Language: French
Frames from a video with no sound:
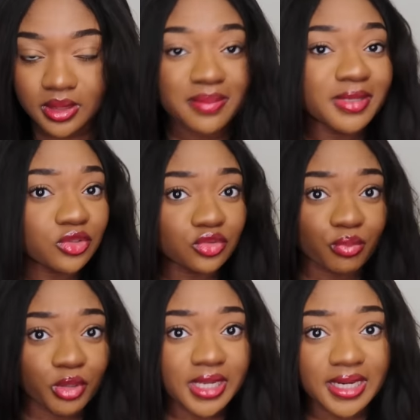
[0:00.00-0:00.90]
Les mèches sont de
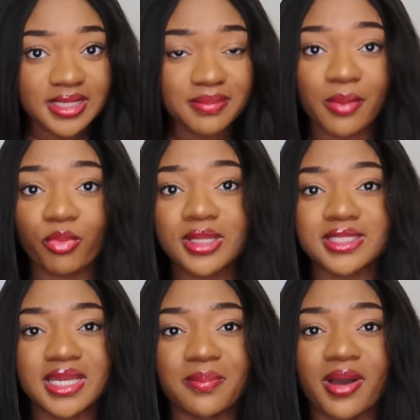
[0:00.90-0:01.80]
bonne qualité, mais la perruque
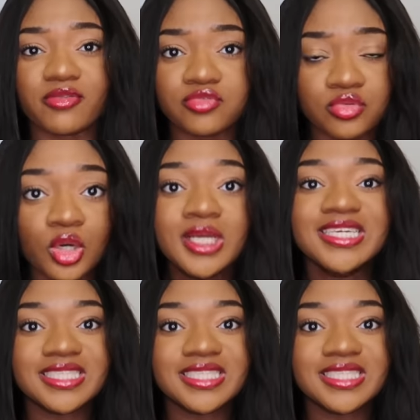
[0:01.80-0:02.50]
déjà n'est pas full.